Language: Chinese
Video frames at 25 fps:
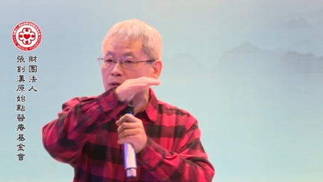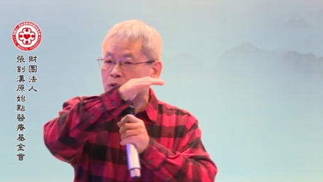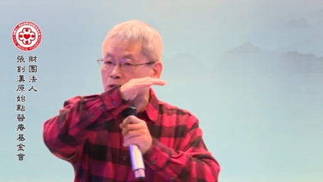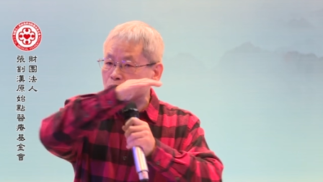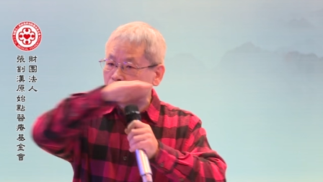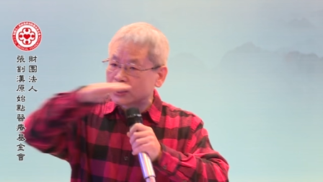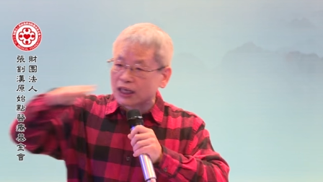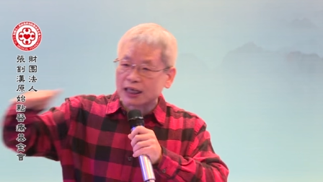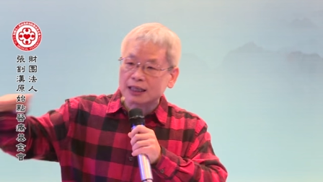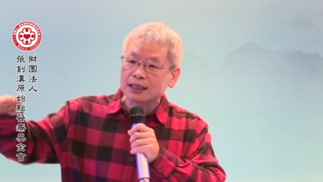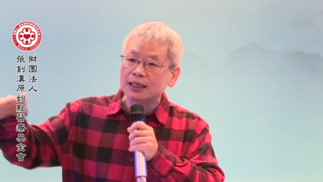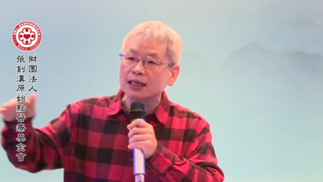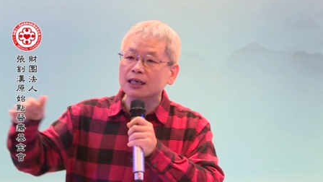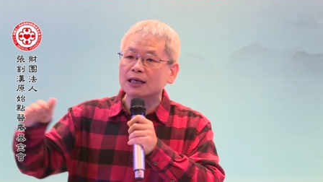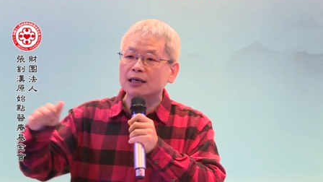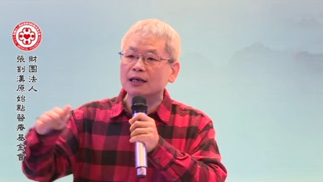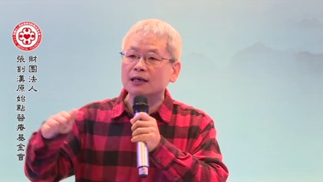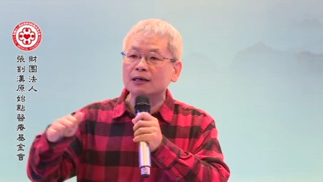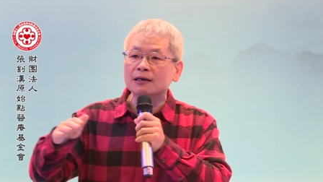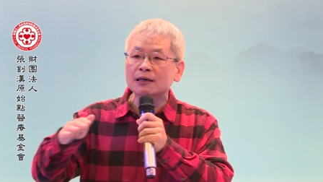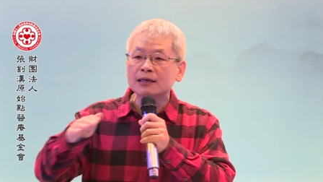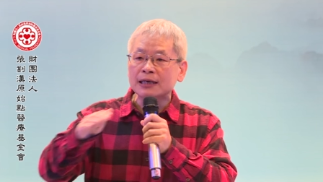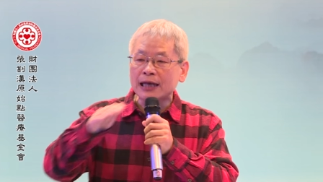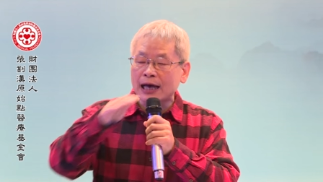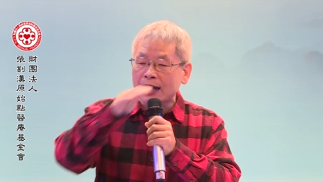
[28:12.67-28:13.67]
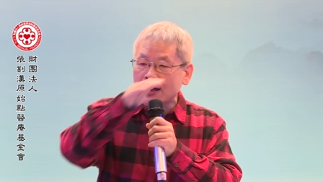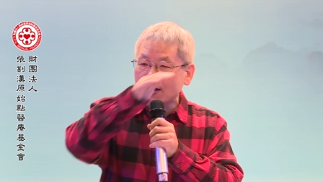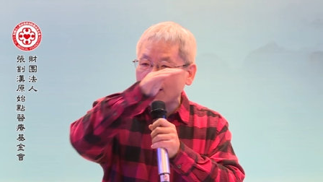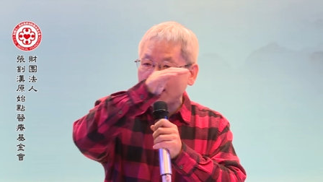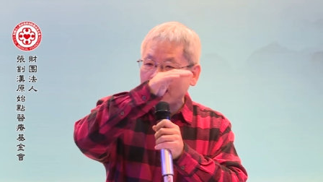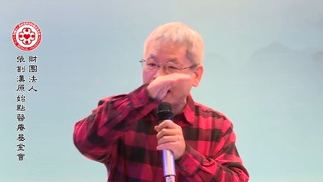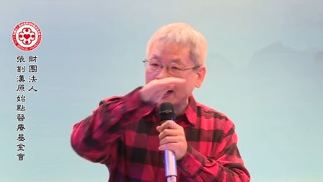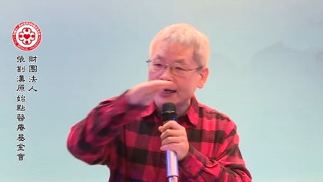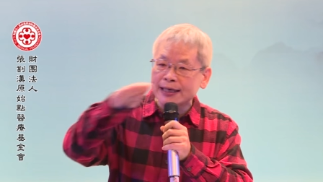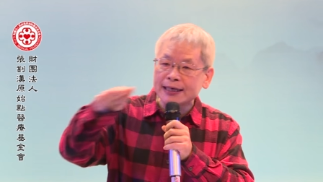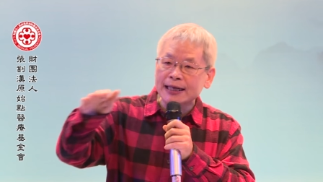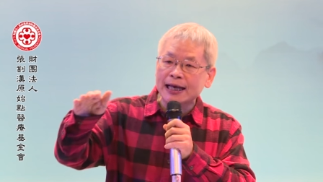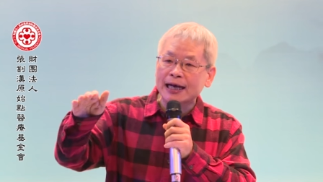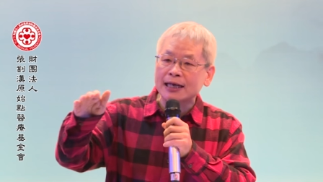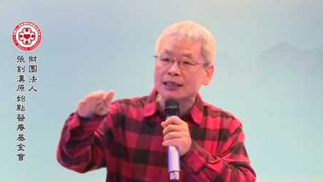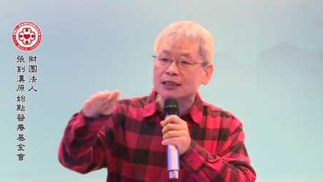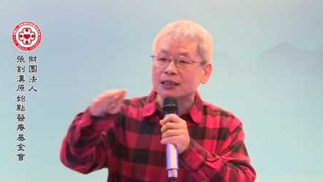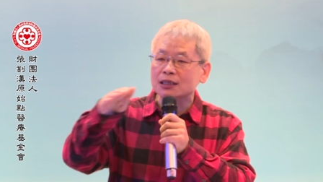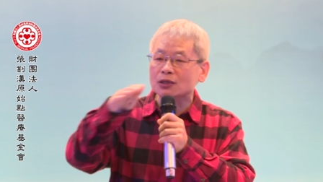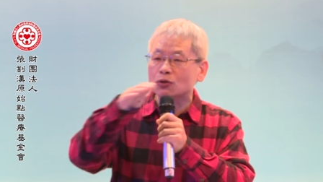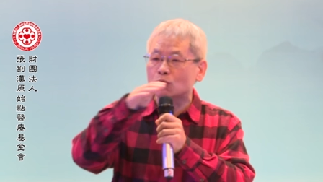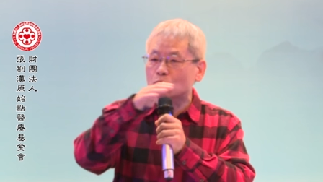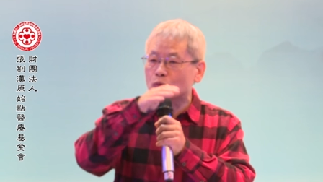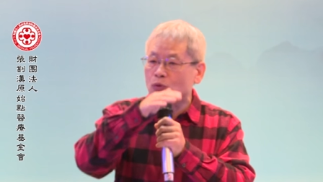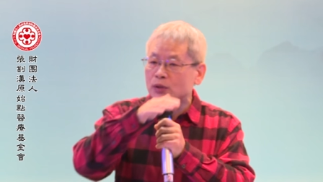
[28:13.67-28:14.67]
界定了，然后寒凉
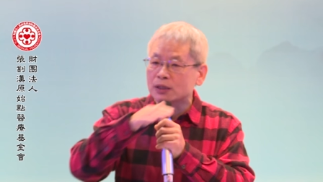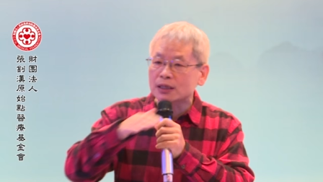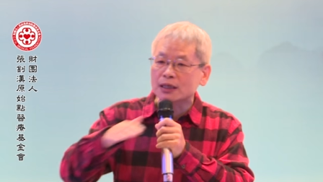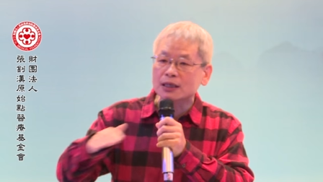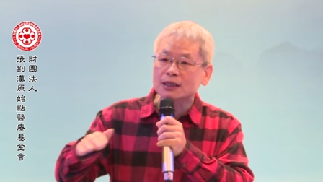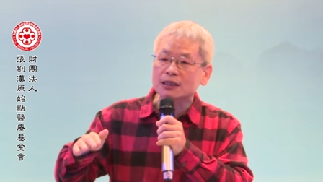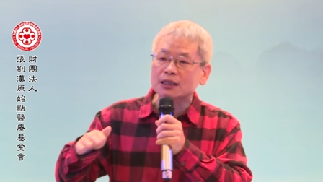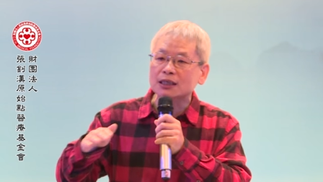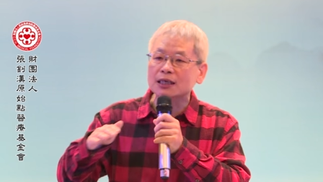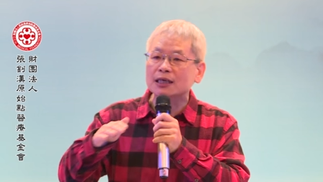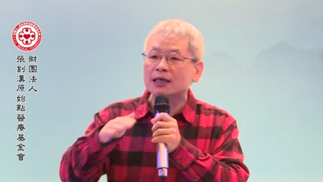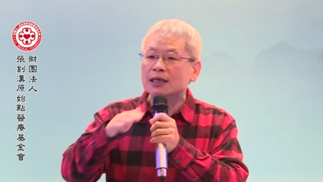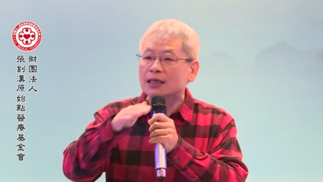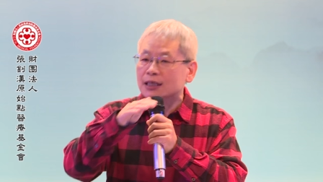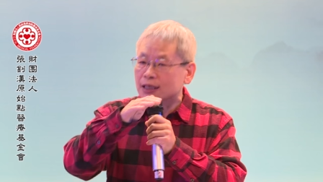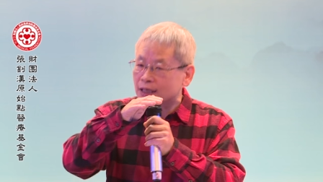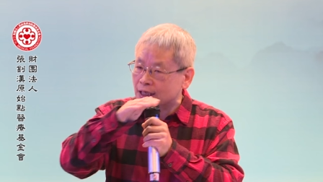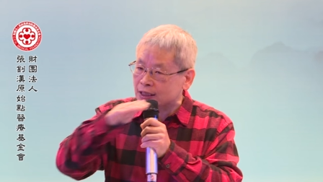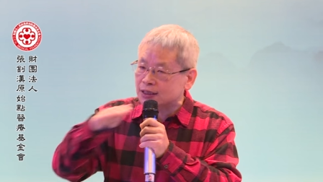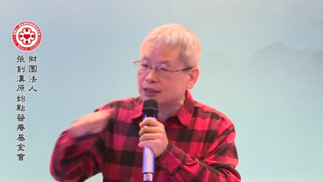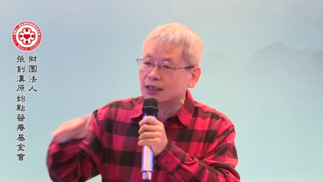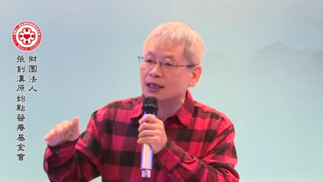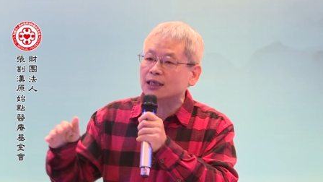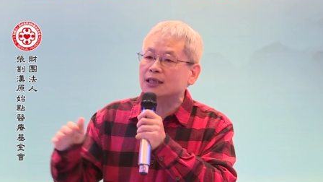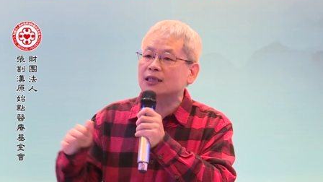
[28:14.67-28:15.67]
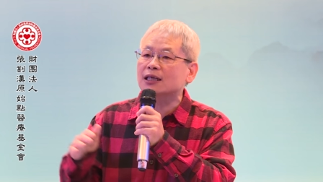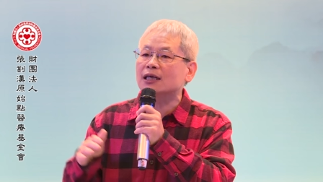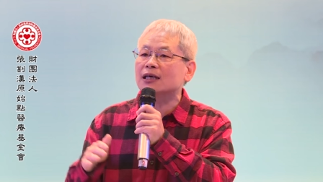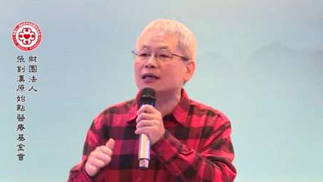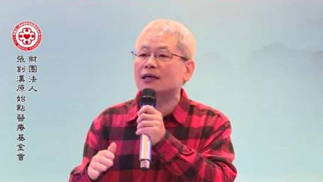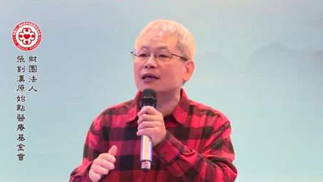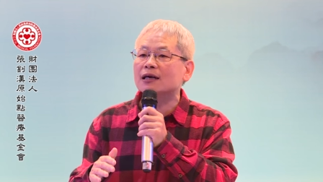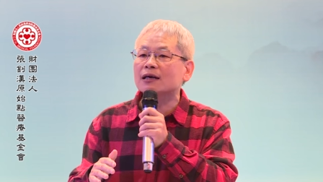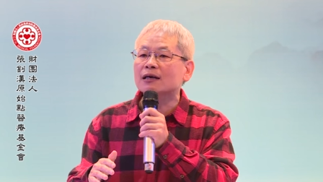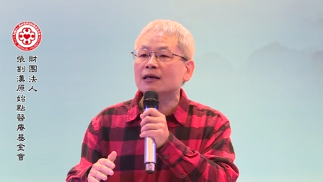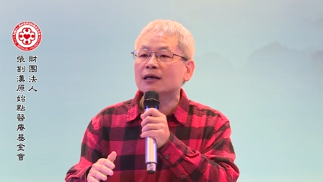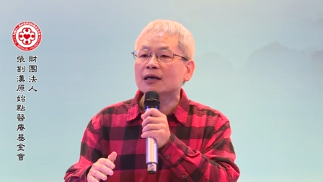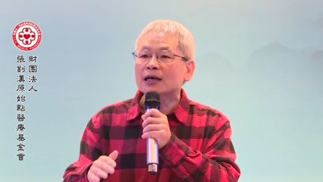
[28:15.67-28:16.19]
性、温热性也界定了，